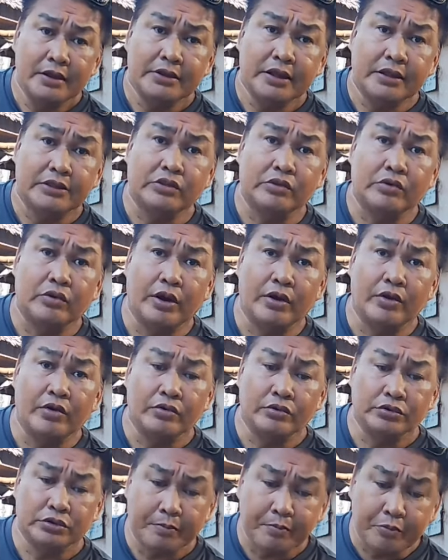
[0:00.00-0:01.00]
Tatlong
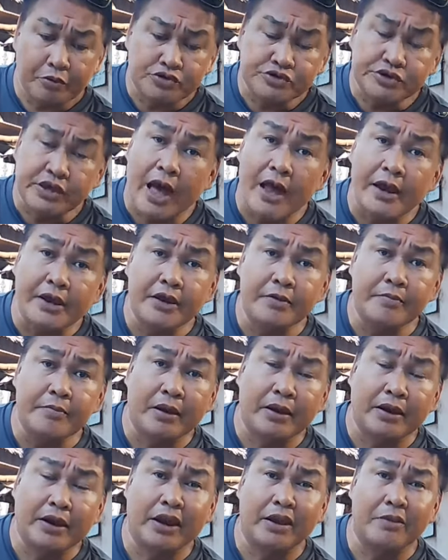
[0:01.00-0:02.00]
ano, tapos kanin
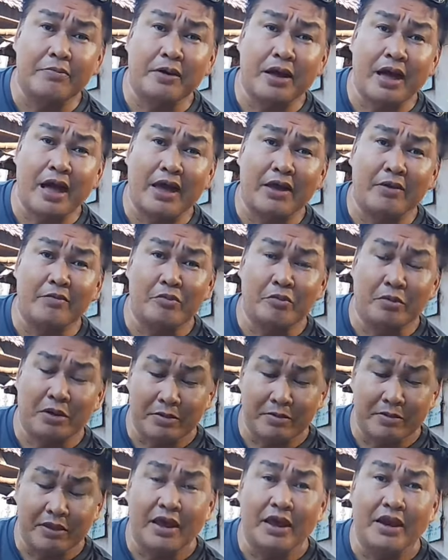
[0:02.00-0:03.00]
pa rin may pakain mo
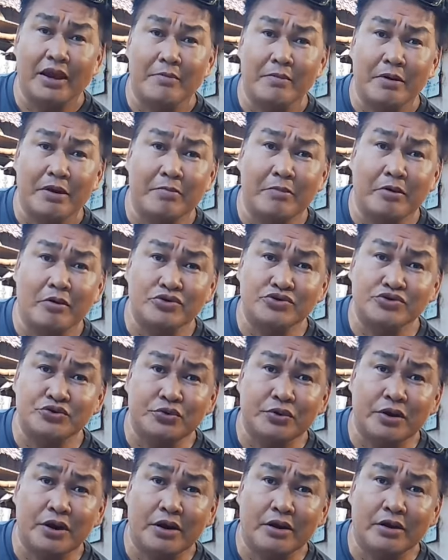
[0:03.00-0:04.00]
mga kaibigan na may brown
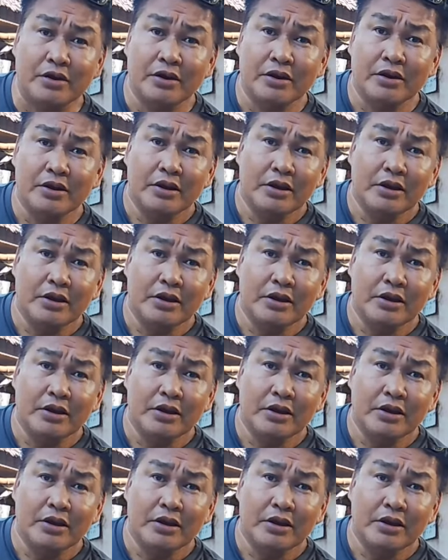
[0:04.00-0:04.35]
sugar.